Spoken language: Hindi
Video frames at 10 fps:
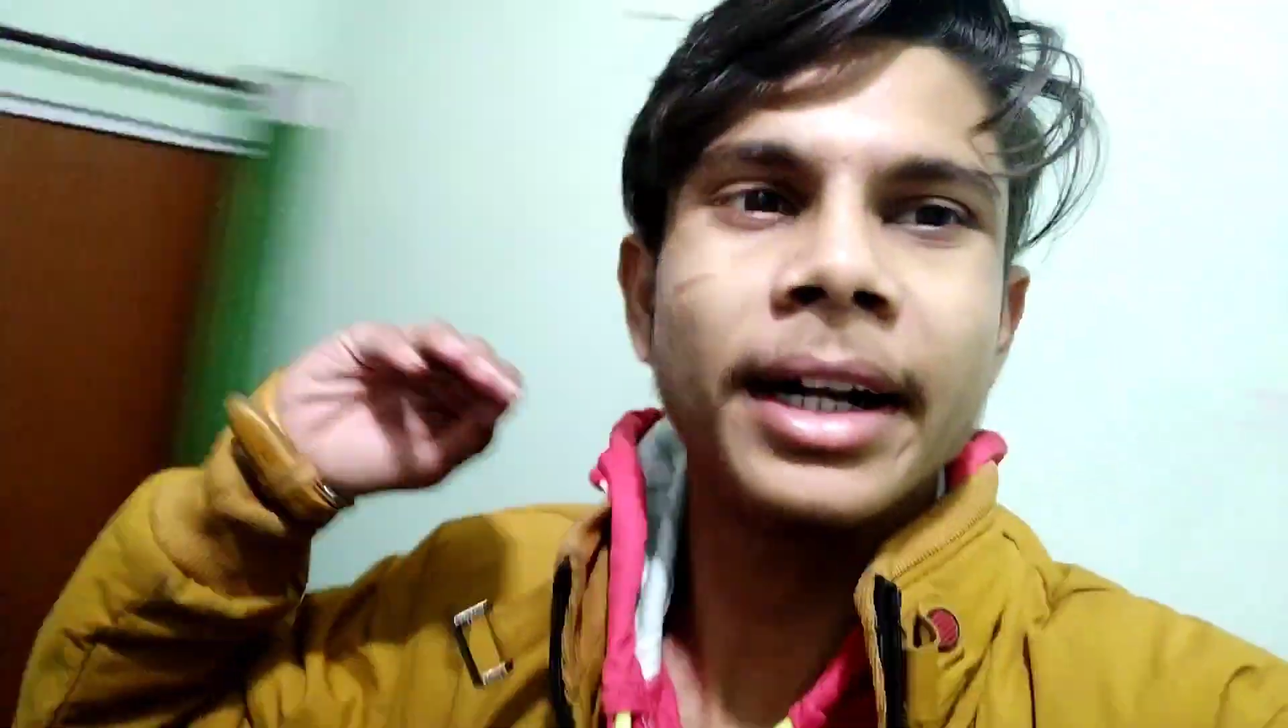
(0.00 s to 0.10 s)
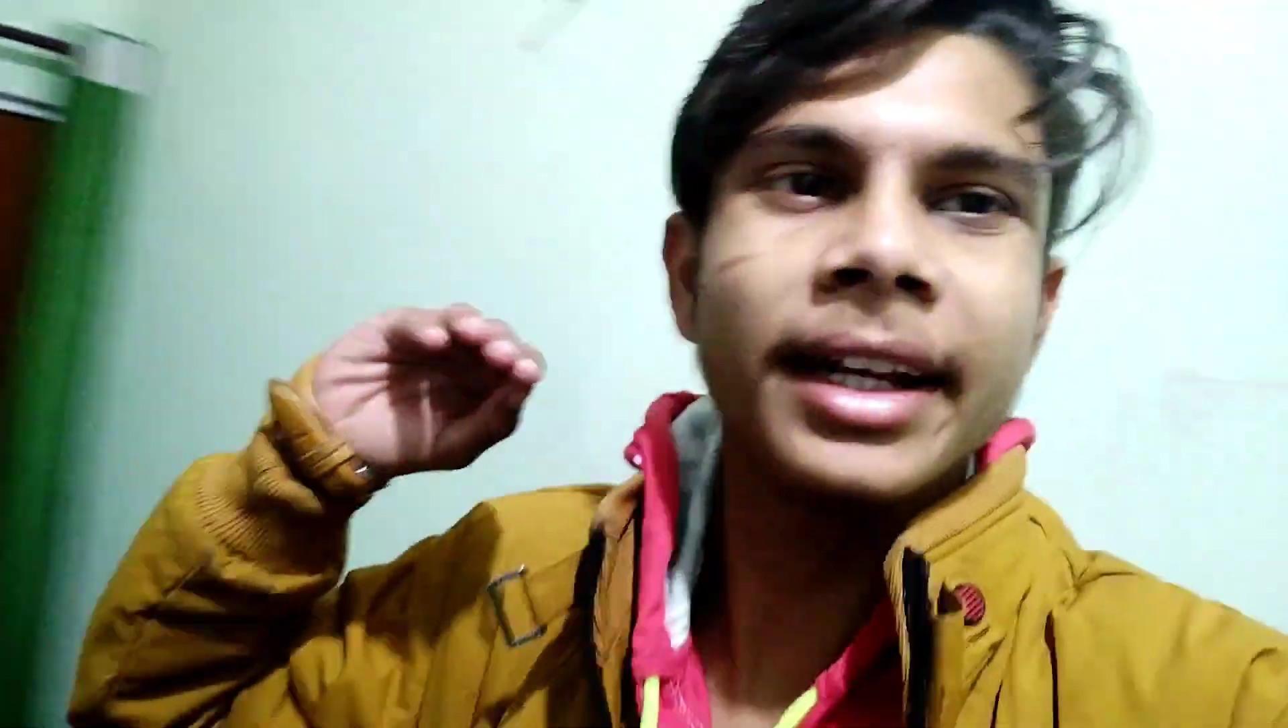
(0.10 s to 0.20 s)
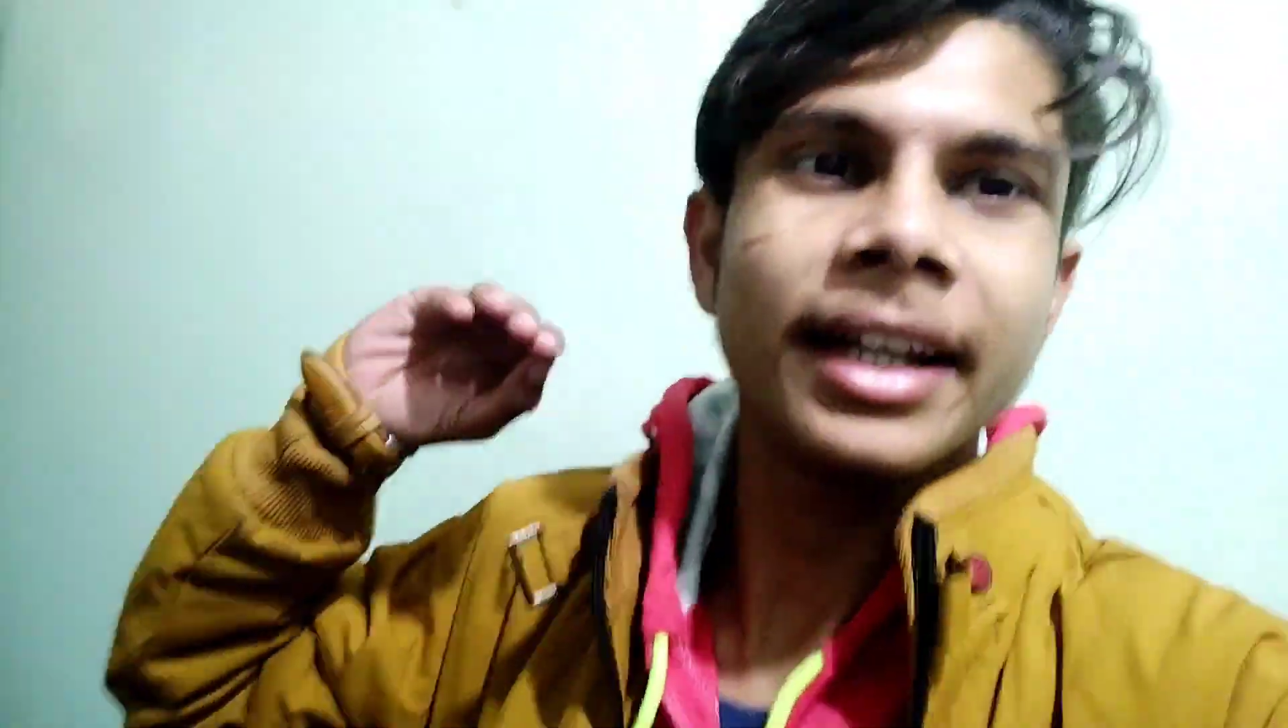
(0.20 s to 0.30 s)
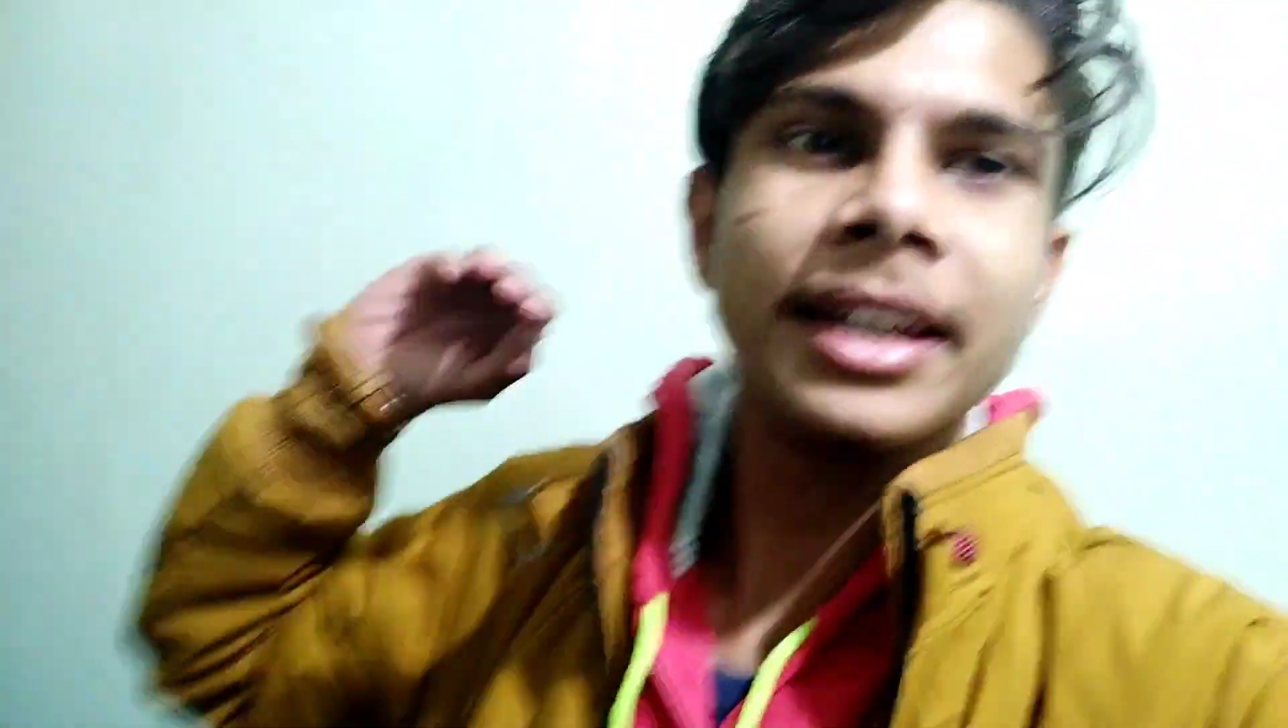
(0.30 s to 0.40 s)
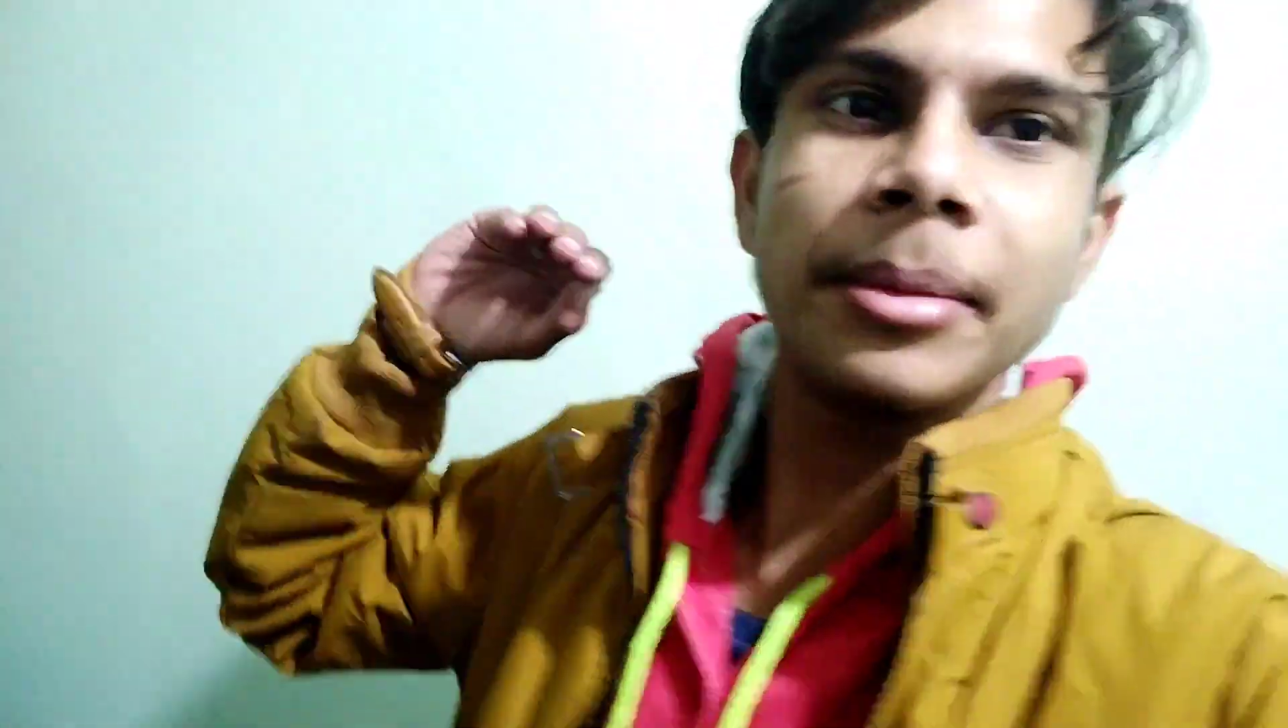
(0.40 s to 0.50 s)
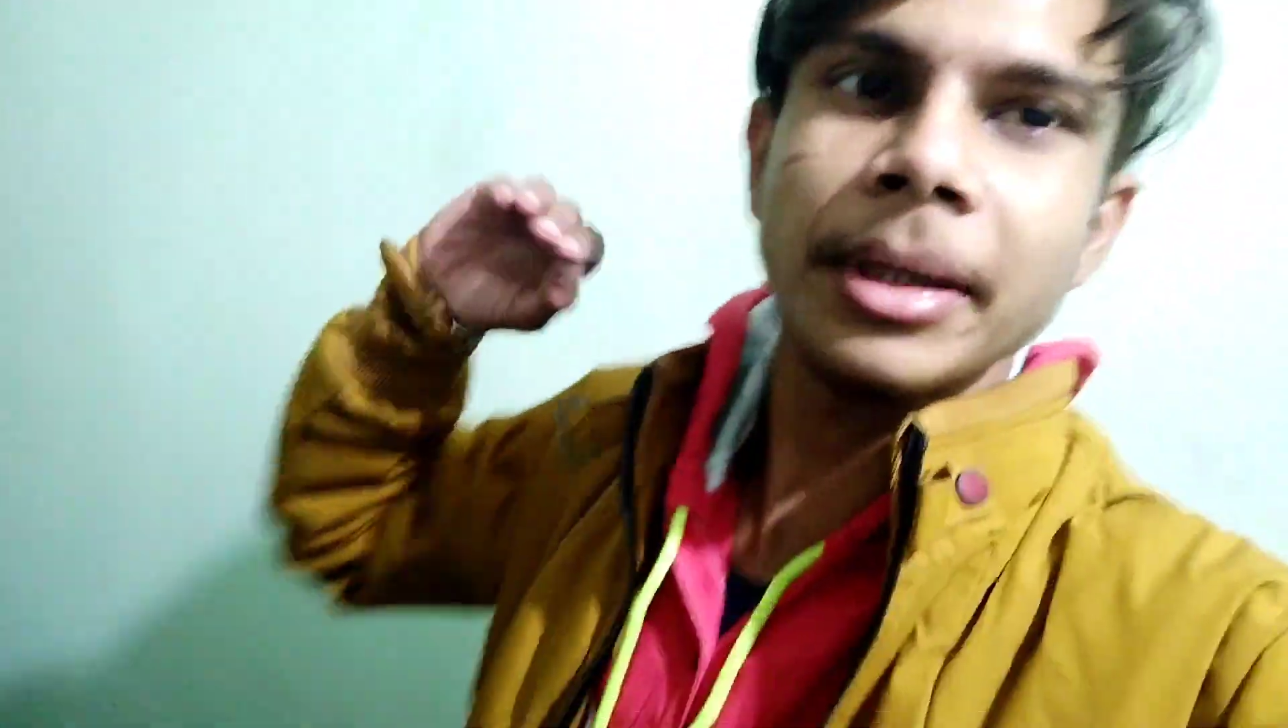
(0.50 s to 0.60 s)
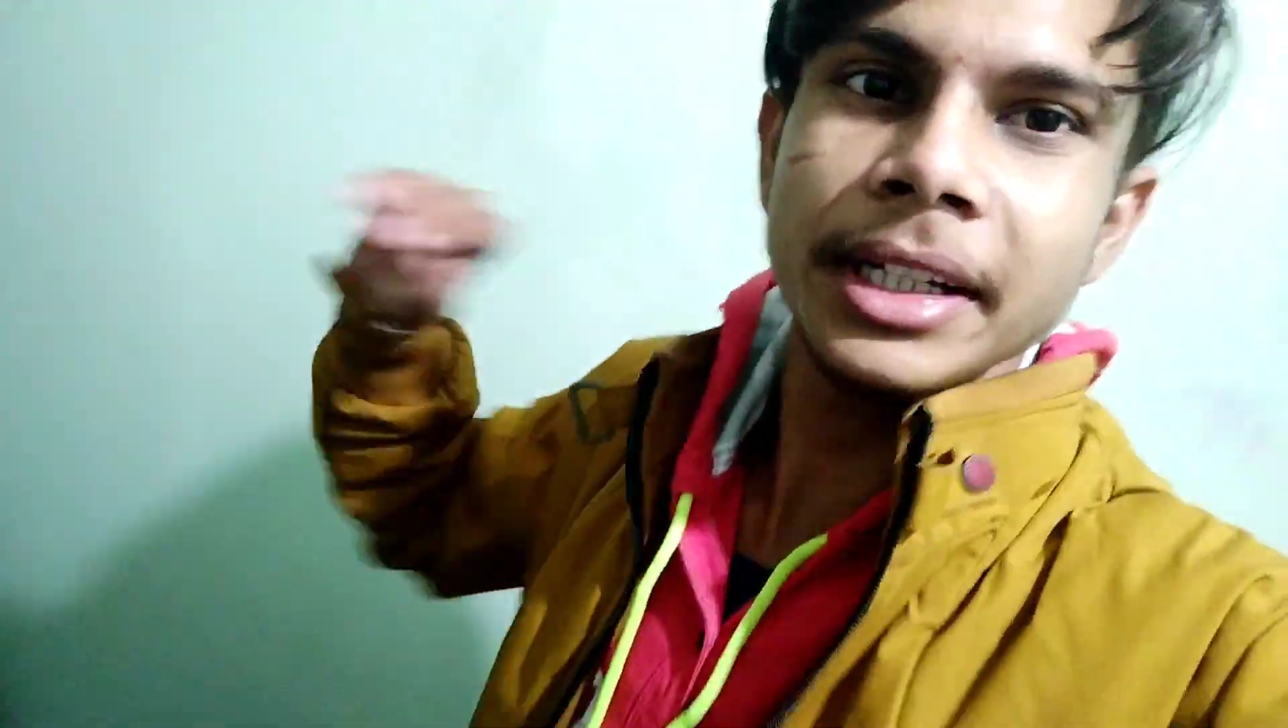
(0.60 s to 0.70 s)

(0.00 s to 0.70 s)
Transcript: पढ़ने के लिए